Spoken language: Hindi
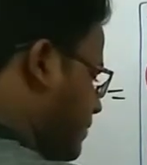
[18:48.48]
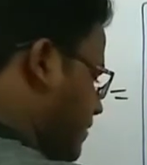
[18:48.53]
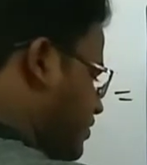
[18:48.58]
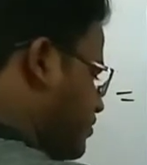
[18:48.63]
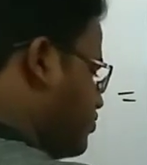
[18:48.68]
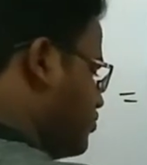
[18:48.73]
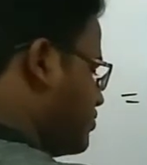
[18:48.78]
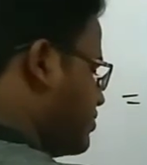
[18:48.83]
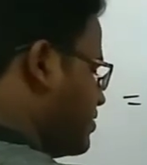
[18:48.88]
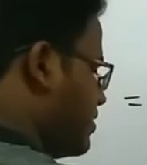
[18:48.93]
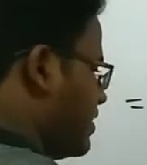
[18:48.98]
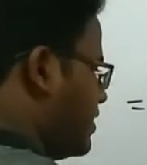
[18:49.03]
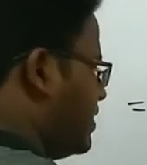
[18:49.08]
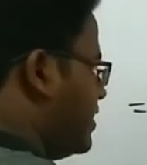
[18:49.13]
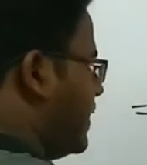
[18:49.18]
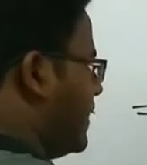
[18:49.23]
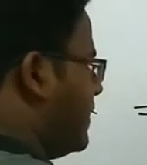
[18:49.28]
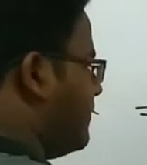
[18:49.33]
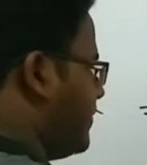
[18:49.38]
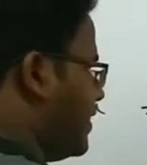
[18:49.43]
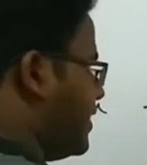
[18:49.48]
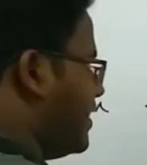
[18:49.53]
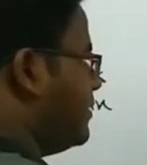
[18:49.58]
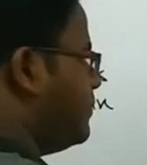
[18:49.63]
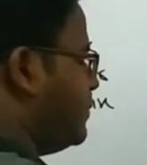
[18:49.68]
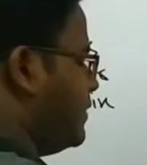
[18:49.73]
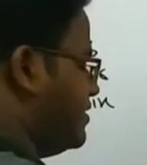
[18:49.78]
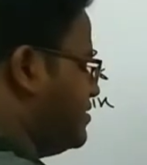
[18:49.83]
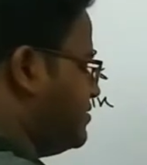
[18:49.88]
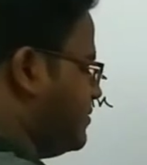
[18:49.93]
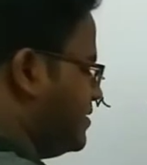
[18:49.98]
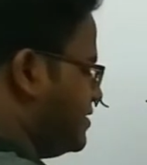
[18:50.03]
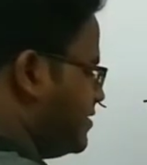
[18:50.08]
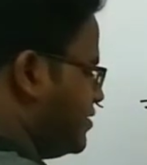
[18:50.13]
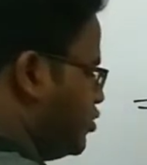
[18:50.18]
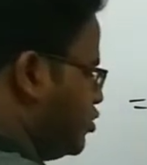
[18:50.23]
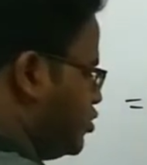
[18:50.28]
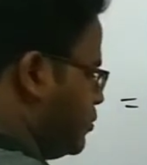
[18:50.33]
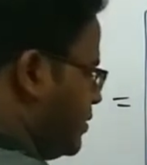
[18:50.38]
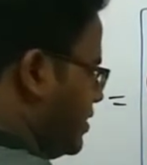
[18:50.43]
तीन प्लेन चूज करें इनफाइनाइट
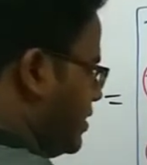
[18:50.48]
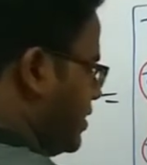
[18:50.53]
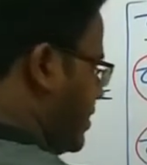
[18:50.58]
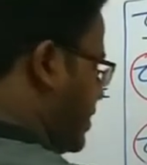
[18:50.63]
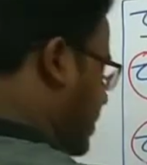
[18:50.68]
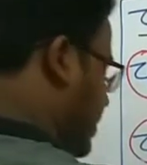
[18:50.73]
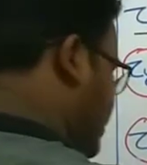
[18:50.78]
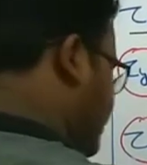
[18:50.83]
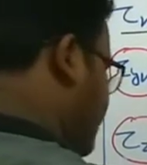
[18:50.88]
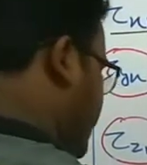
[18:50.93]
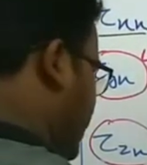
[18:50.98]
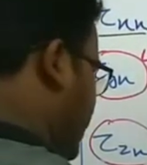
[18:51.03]
प्लेन में से उसमें